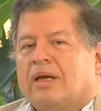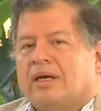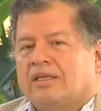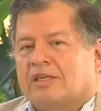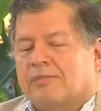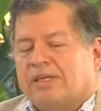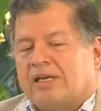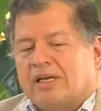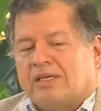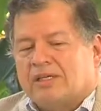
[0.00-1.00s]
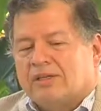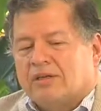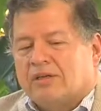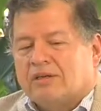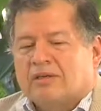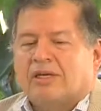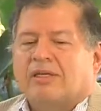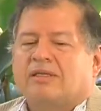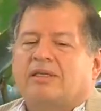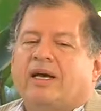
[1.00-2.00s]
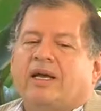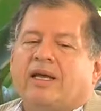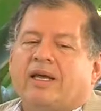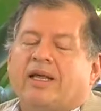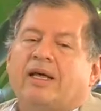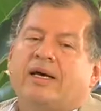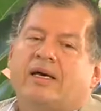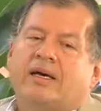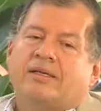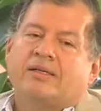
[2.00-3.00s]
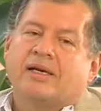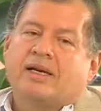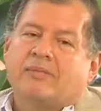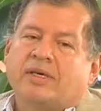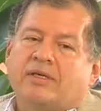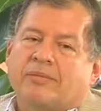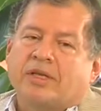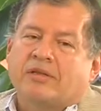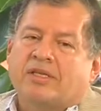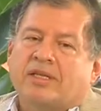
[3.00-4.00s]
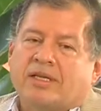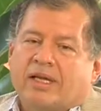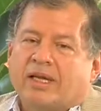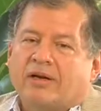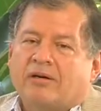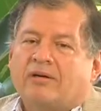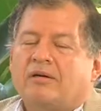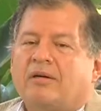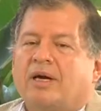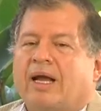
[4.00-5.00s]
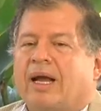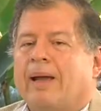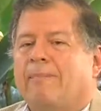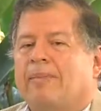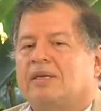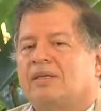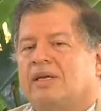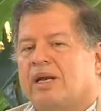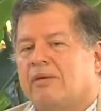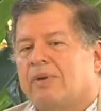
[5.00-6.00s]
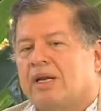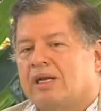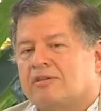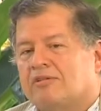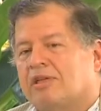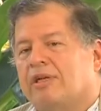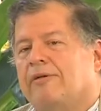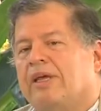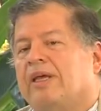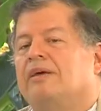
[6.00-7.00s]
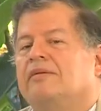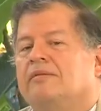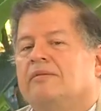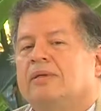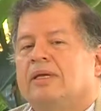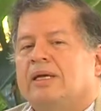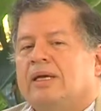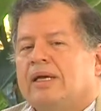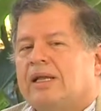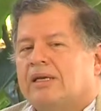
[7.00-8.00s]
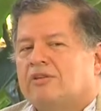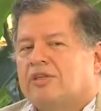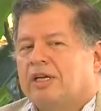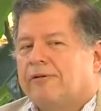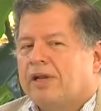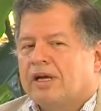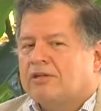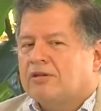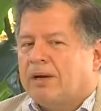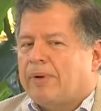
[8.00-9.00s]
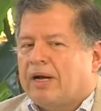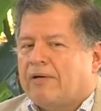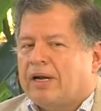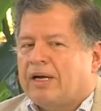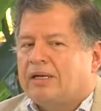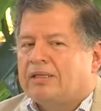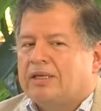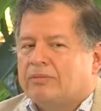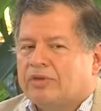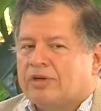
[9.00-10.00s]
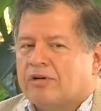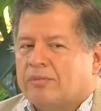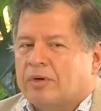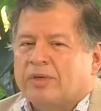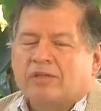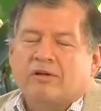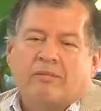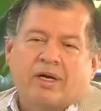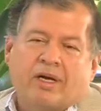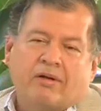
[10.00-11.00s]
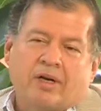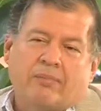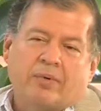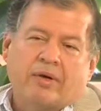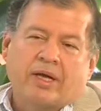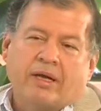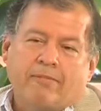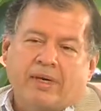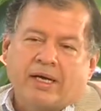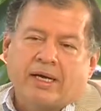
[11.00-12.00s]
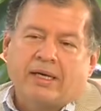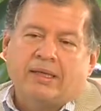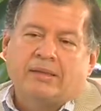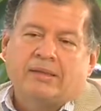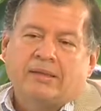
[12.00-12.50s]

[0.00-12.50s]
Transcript: Esta especialización está dirigida hacia el pensamiento estratégico empresarial para la sostenibilidad. Y la sostenibilidad es una palabra de mucho compromiso y envergadura porque implica